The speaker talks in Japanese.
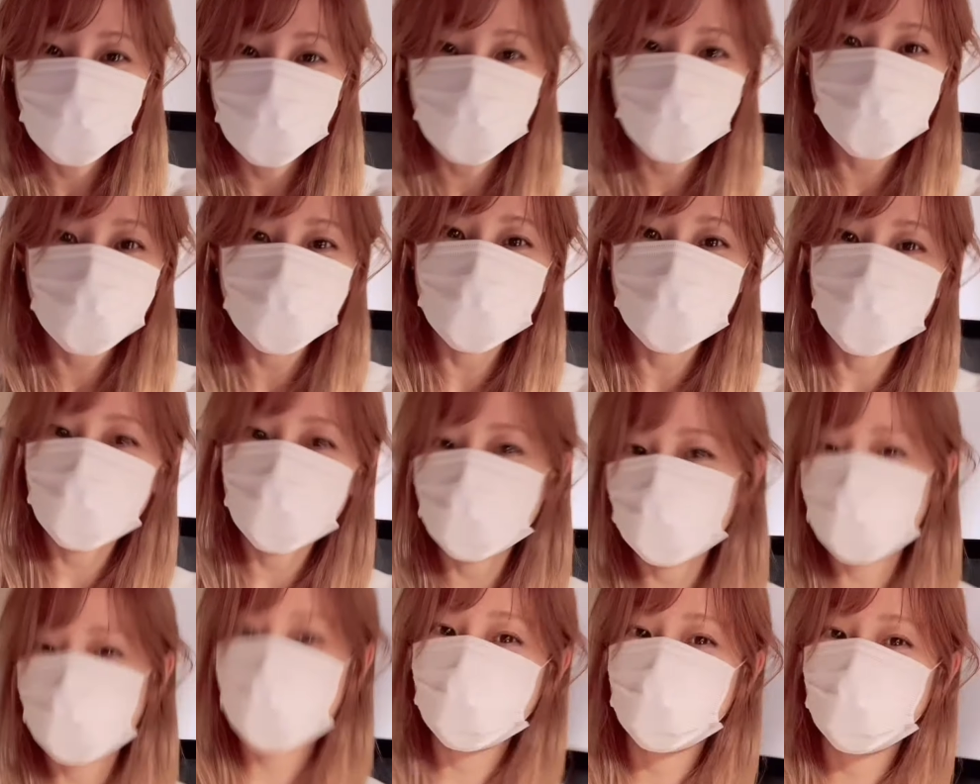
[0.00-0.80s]
やった
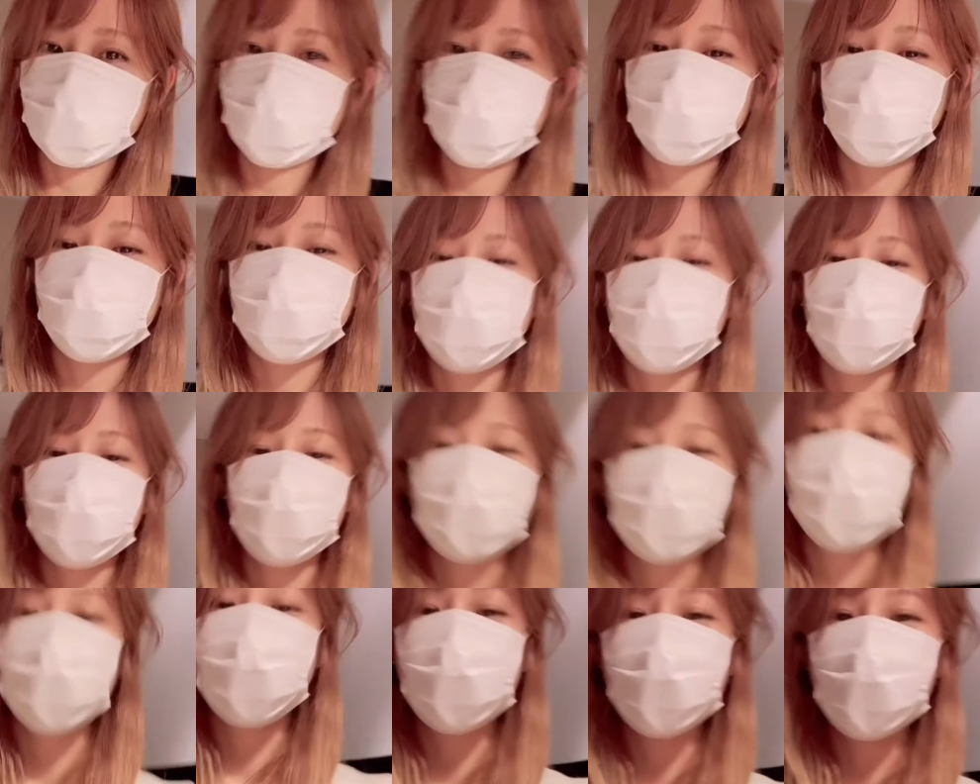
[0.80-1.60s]
今
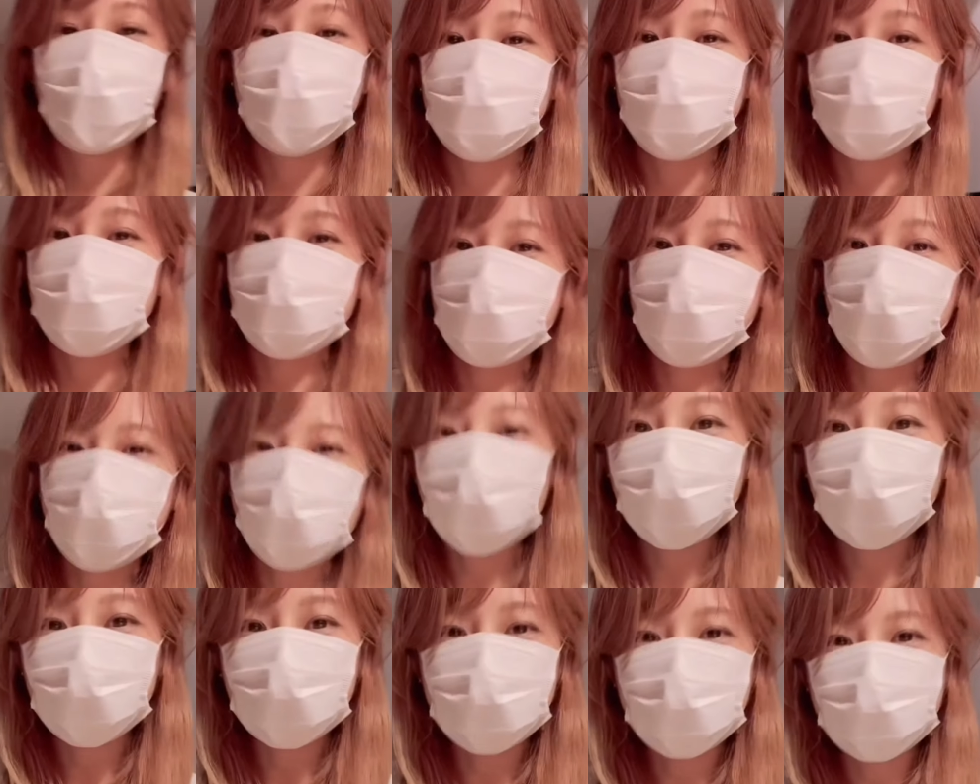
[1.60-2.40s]
日
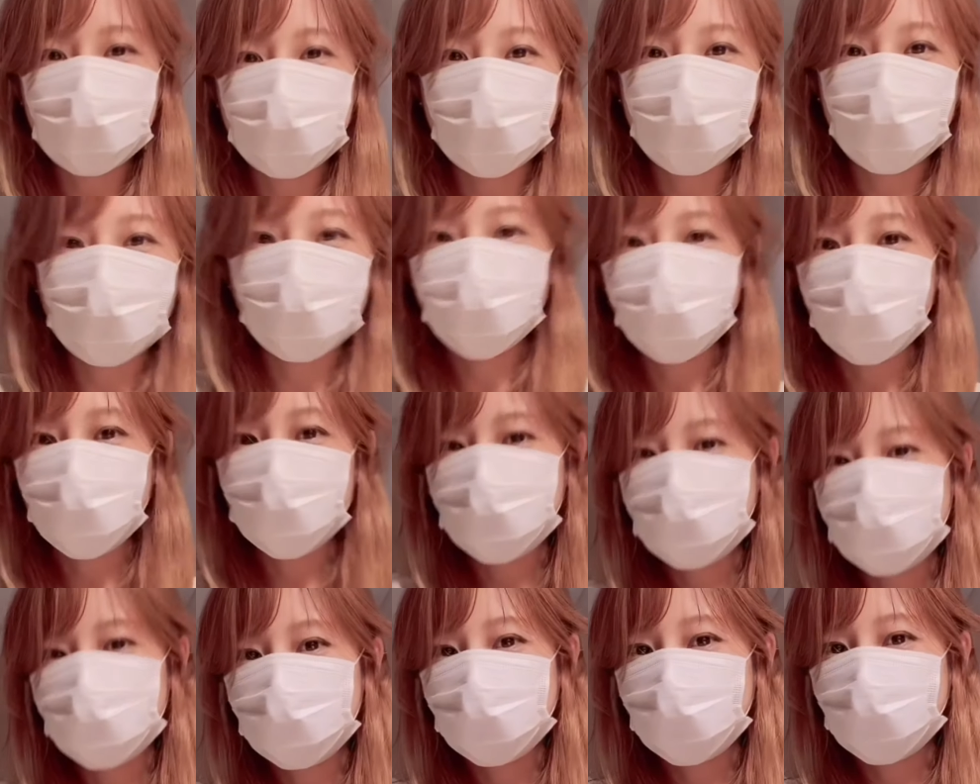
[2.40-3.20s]
はね、
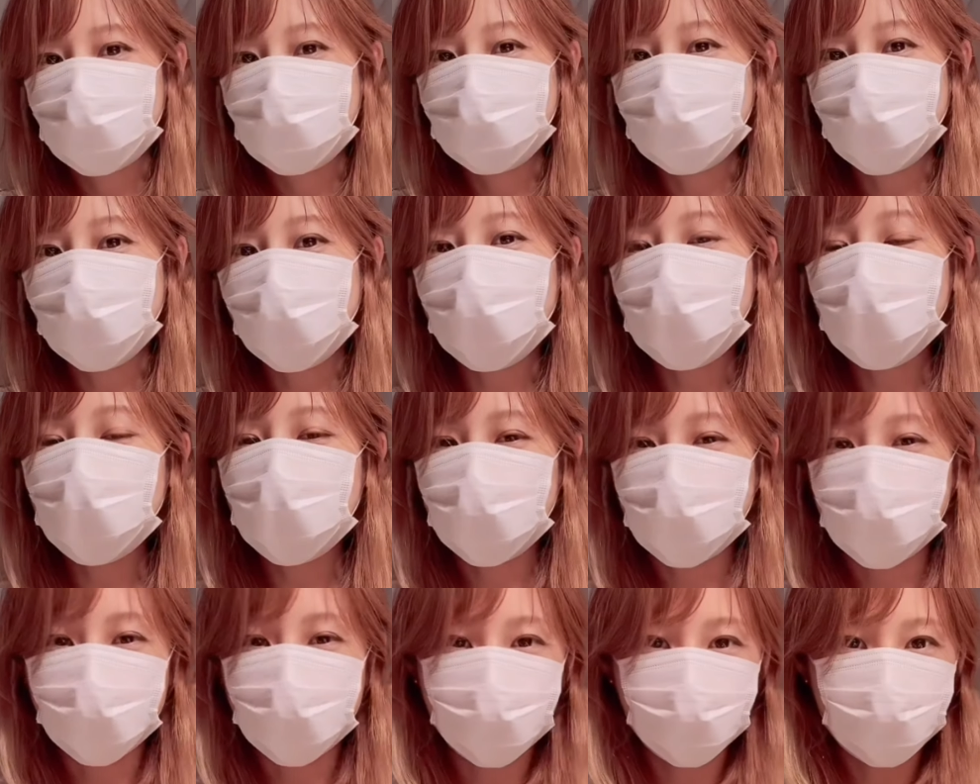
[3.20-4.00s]
ちょ
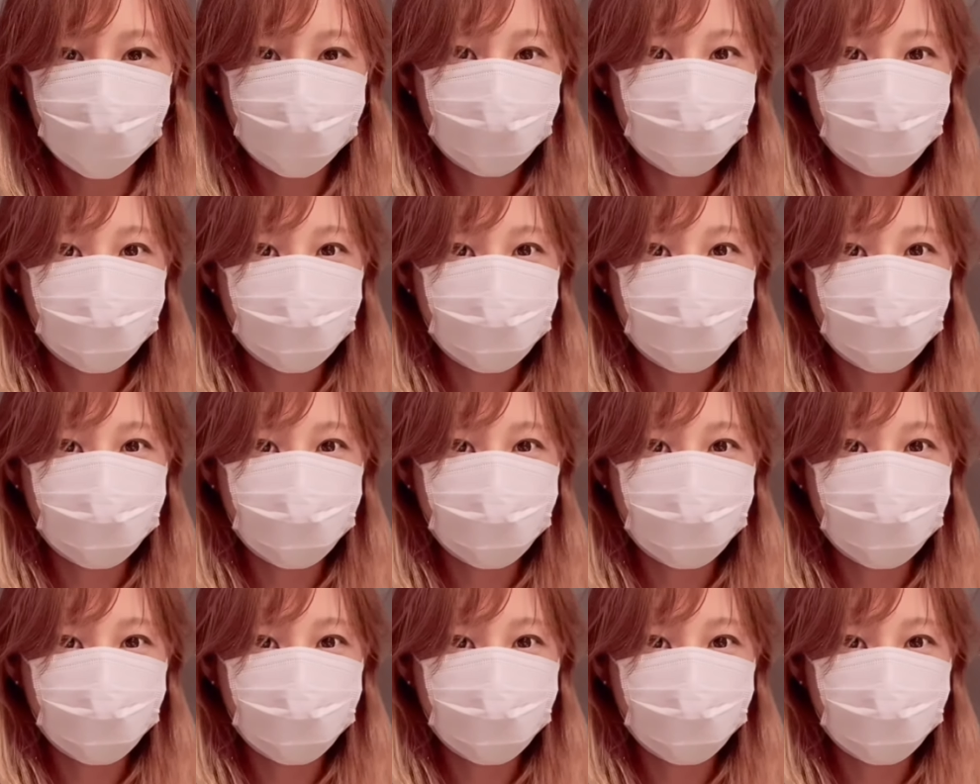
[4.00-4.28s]
こっと